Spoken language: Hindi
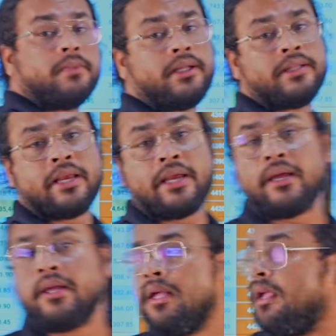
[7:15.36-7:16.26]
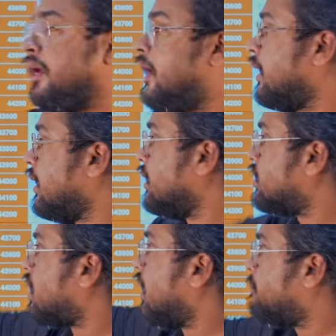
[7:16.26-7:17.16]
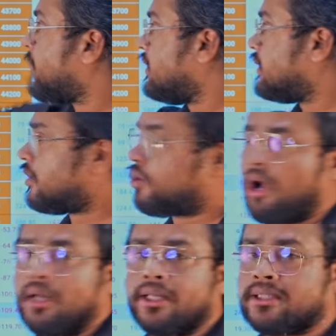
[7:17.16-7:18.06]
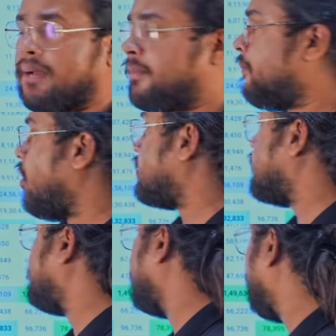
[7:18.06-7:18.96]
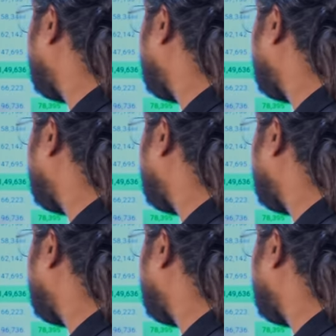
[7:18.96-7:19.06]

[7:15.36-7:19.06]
में लिख देंगे हर एक स्ट्राइक प्राइस के कॉल के सामने बॉक्सेस बने